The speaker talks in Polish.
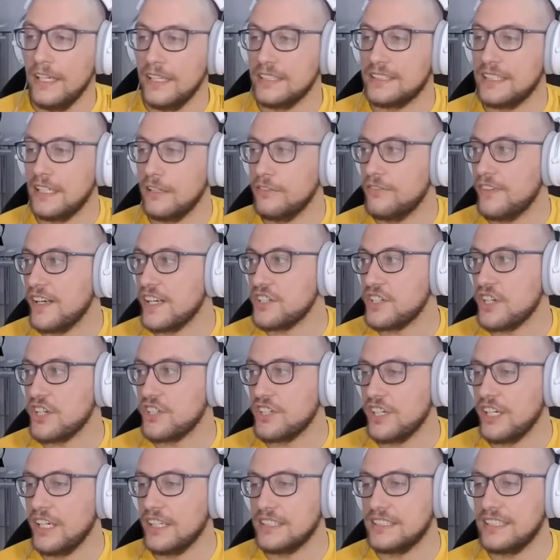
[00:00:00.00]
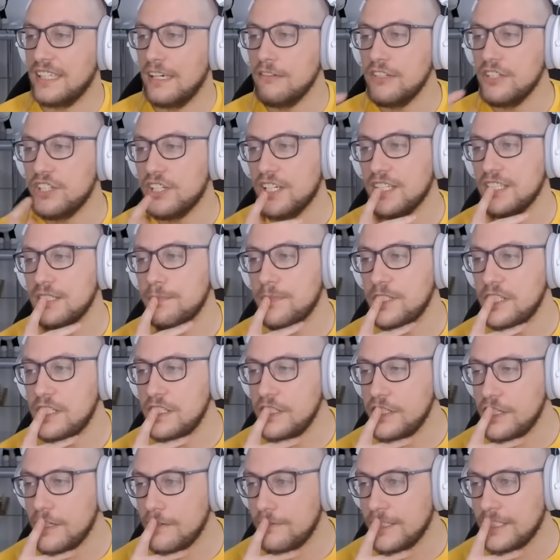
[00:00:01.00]
I zauważcie, że jak cały czas
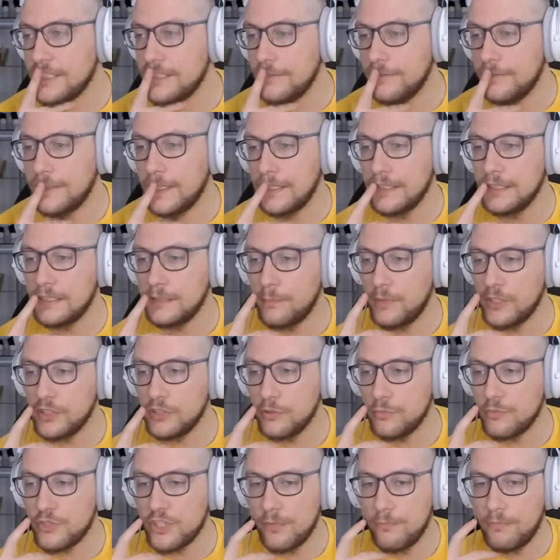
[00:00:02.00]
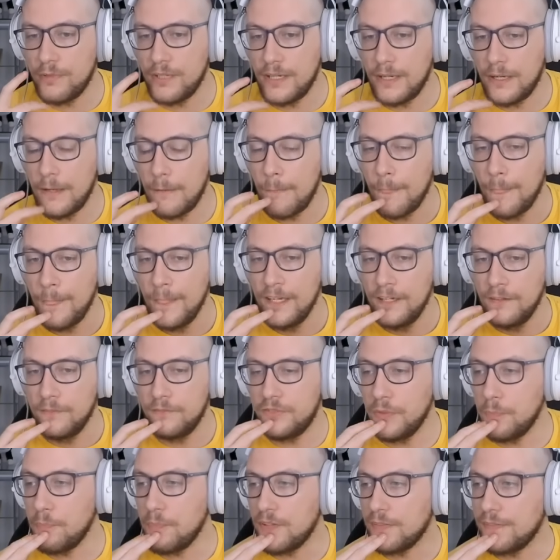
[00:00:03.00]
myślicie właśnie w taki sposób, żeby
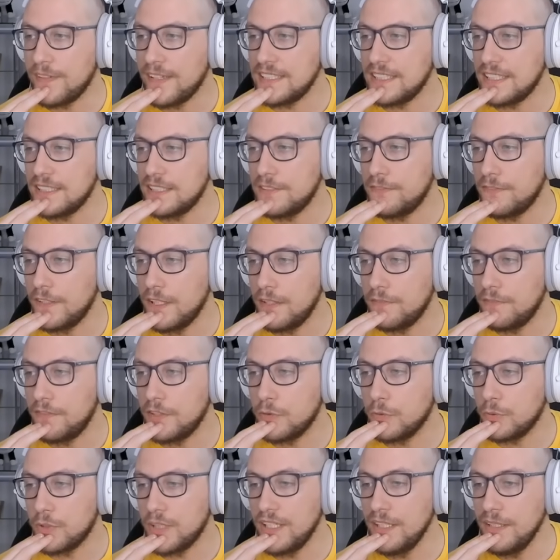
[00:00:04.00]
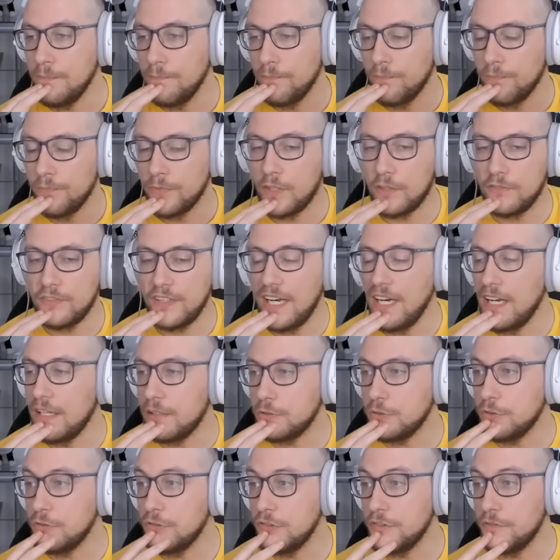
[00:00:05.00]
wyprowadzać swoje figury, to wiele
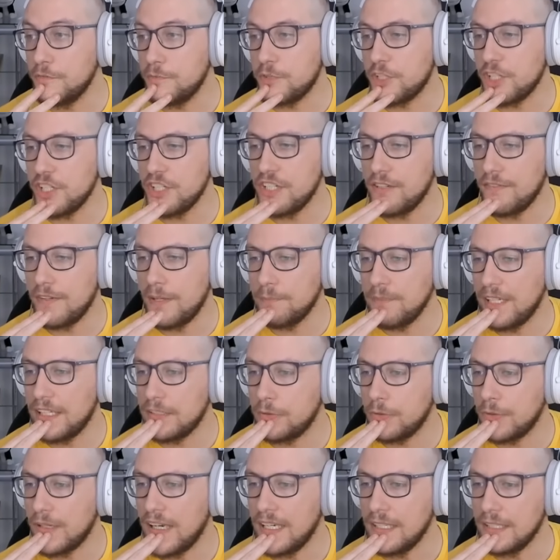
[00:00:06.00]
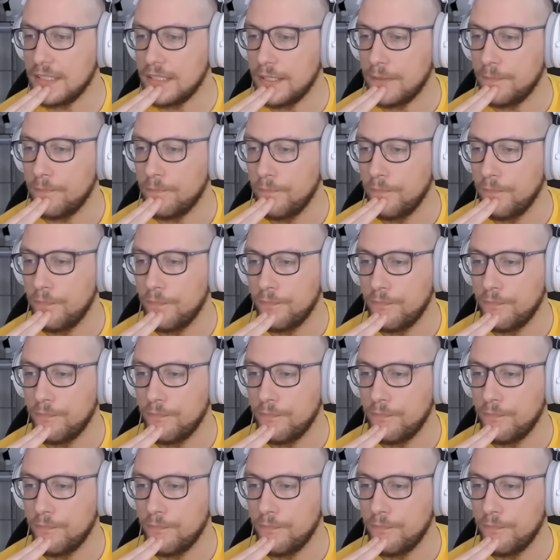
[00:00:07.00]
ruchów przyjdzie wam naturalnie.